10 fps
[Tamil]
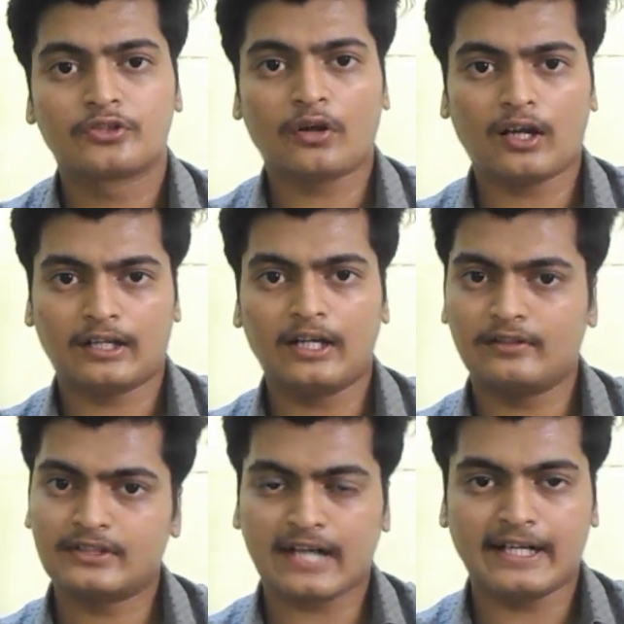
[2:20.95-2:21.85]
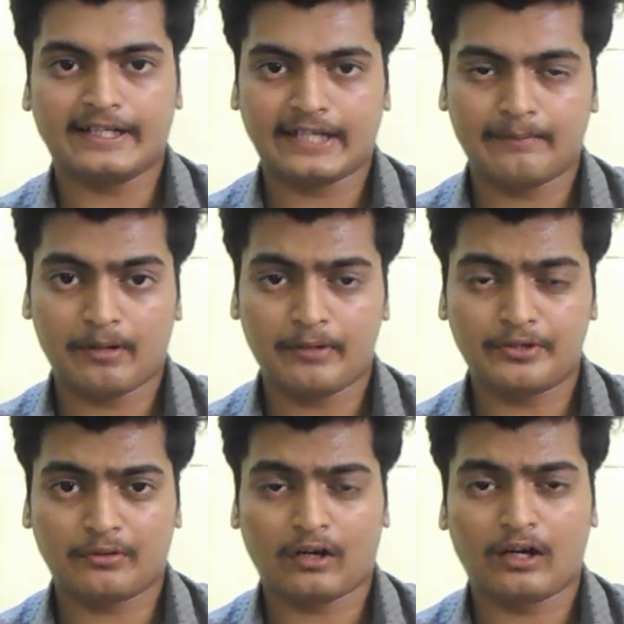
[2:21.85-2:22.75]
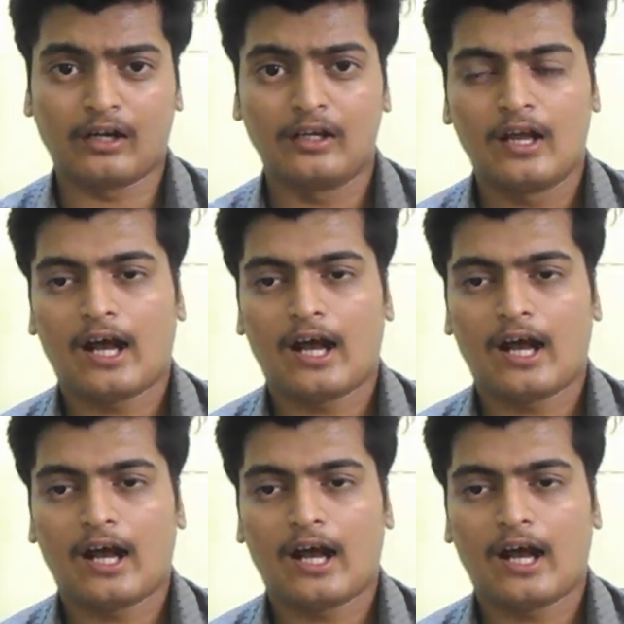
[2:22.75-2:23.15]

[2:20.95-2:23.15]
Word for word: ஸோ அதனால இந்த ஸ்டாட்டிக் டைப் அப்படின்னு சொல்றாங்க